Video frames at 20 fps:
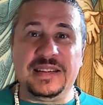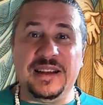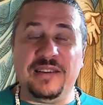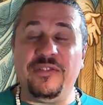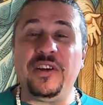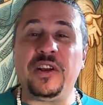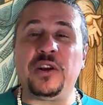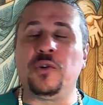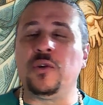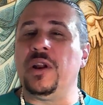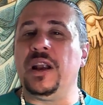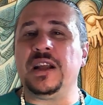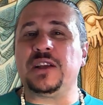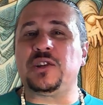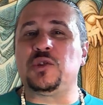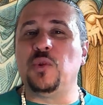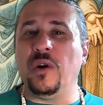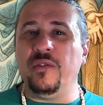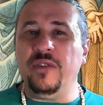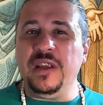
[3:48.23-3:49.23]
davvero nella
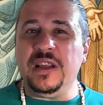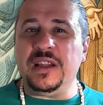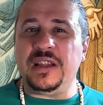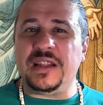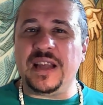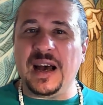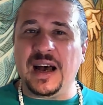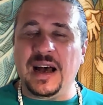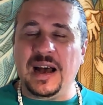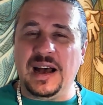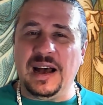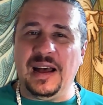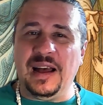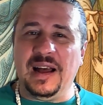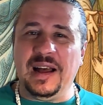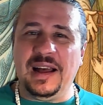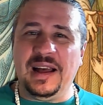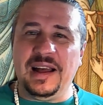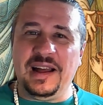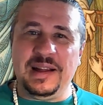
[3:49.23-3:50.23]
sua vita
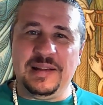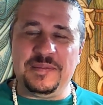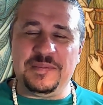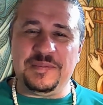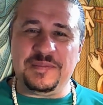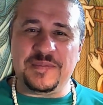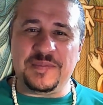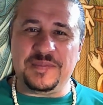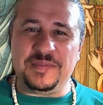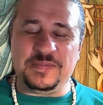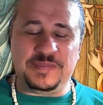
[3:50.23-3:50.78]
eh,